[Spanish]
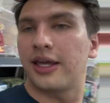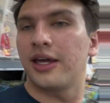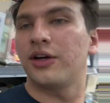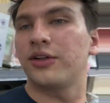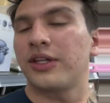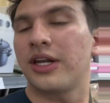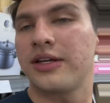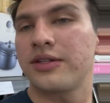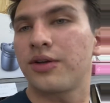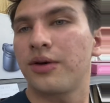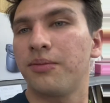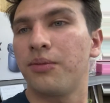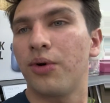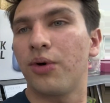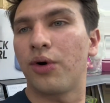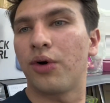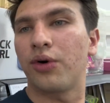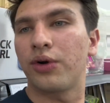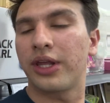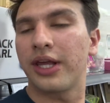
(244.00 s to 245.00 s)
hay otras como
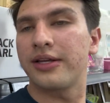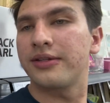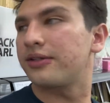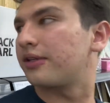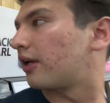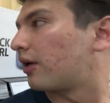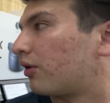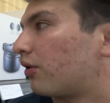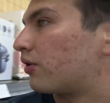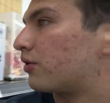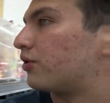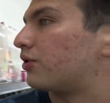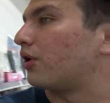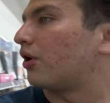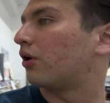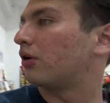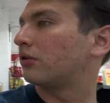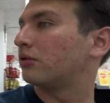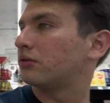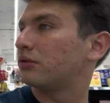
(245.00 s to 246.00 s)
ollas de
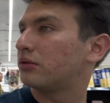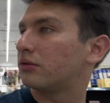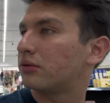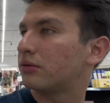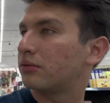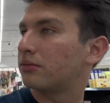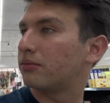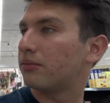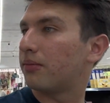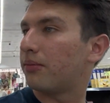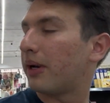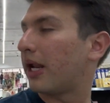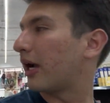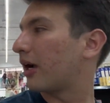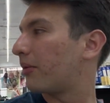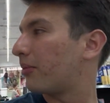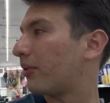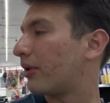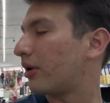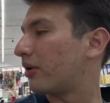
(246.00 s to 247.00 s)
cocción, black,
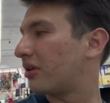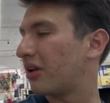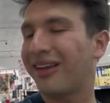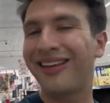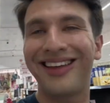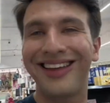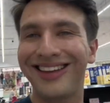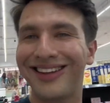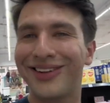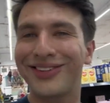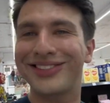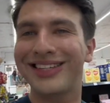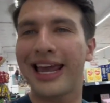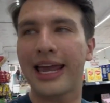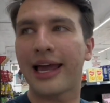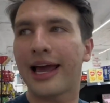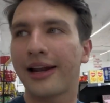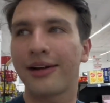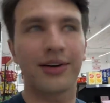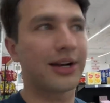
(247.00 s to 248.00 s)
eh, no sé,
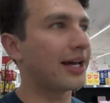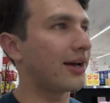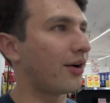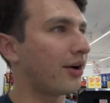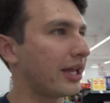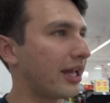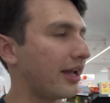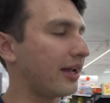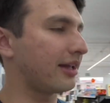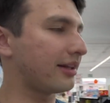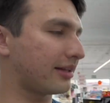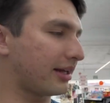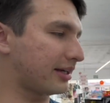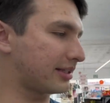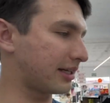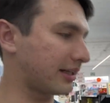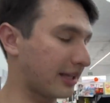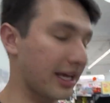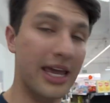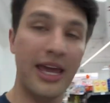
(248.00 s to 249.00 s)
alguna olla
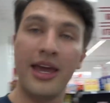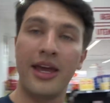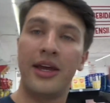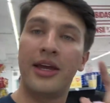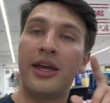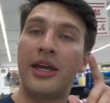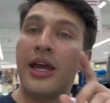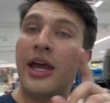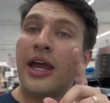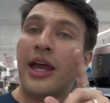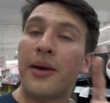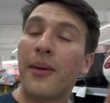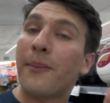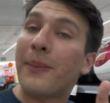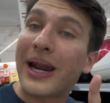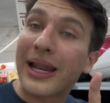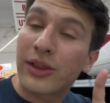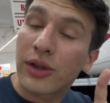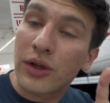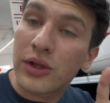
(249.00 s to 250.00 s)
interesante.
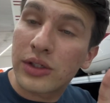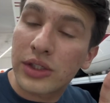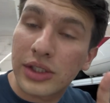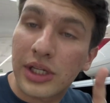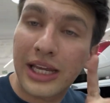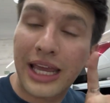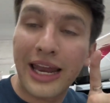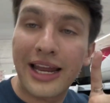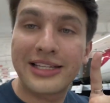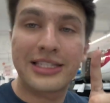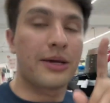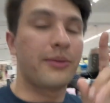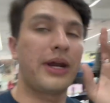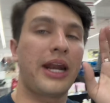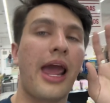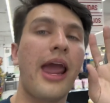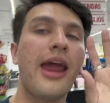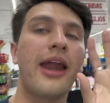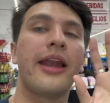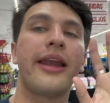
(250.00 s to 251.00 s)
Para todos los que quieran saber,
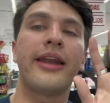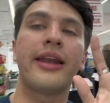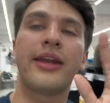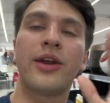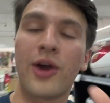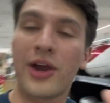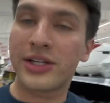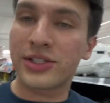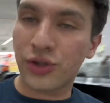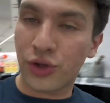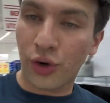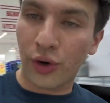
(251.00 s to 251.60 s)
en nuestro